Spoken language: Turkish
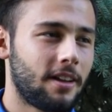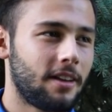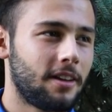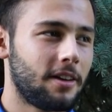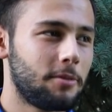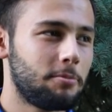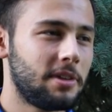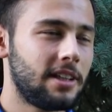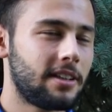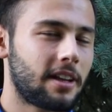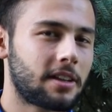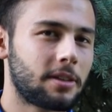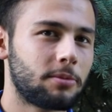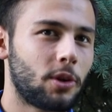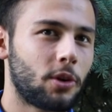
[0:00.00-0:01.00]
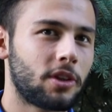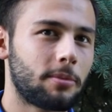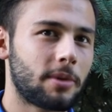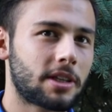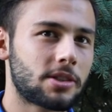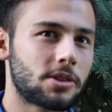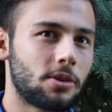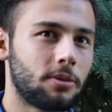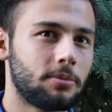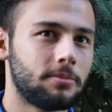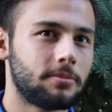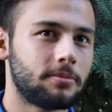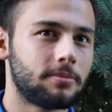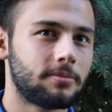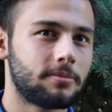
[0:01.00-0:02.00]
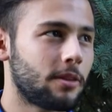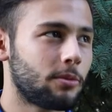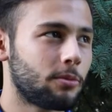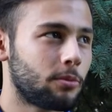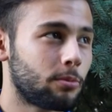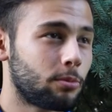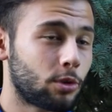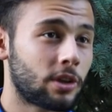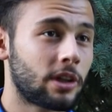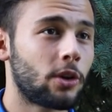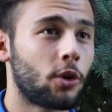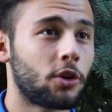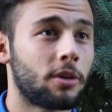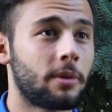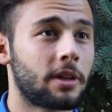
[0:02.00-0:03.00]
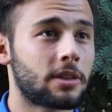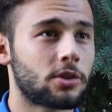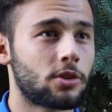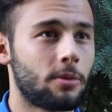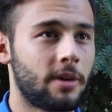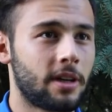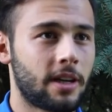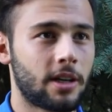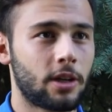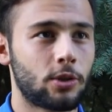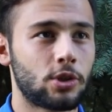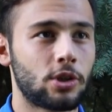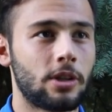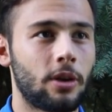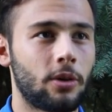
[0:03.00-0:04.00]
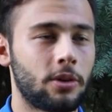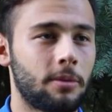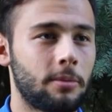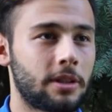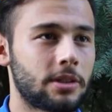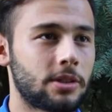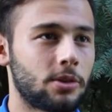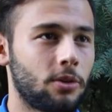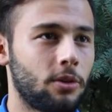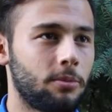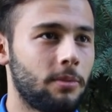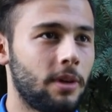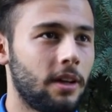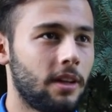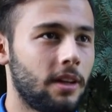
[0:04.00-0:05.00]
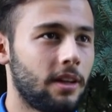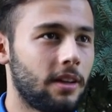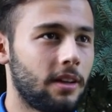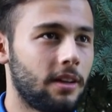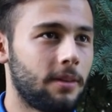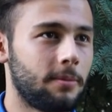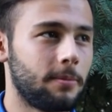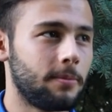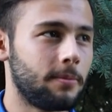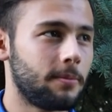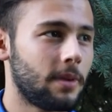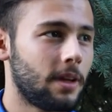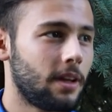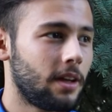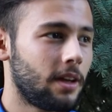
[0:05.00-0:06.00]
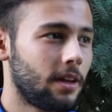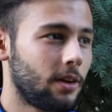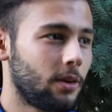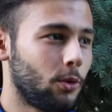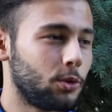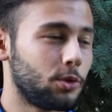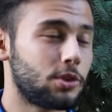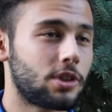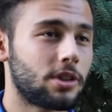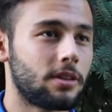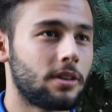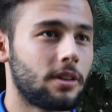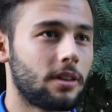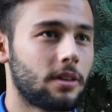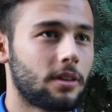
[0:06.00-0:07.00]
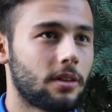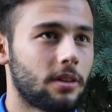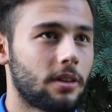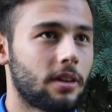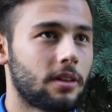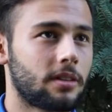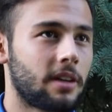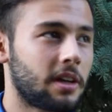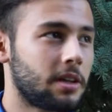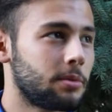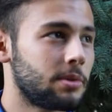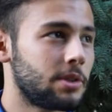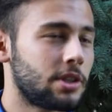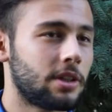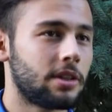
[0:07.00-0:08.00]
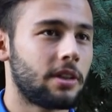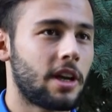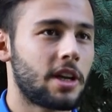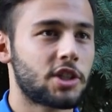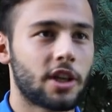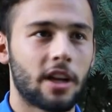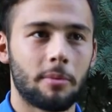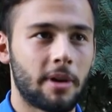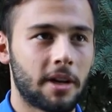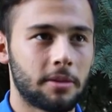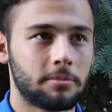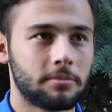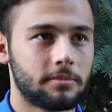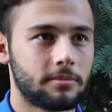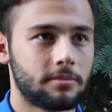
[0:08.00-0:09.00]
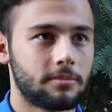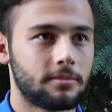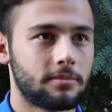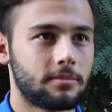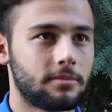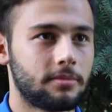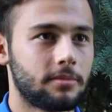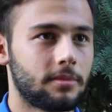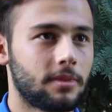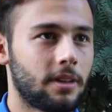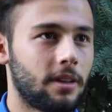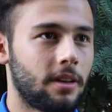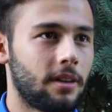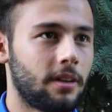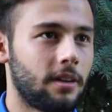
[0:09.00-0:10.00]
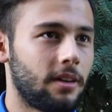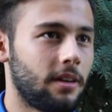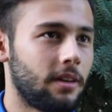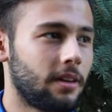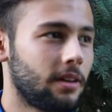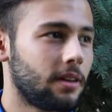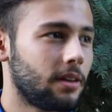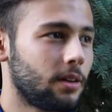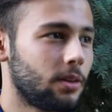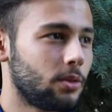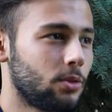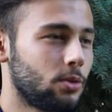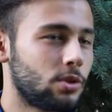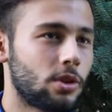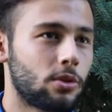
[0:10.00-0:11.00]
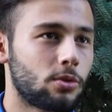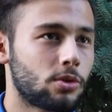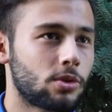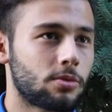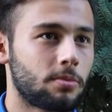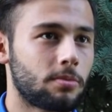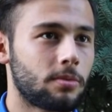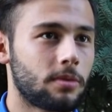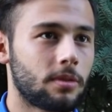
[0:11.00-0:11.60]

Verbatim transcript: ee, milli takımda oynamak istiyorum. Burada da oynamak istiyorum, Ankara Gücü de oynamak istiyorum. Ee, onun için, takım için her şey yaparım. Ee, %100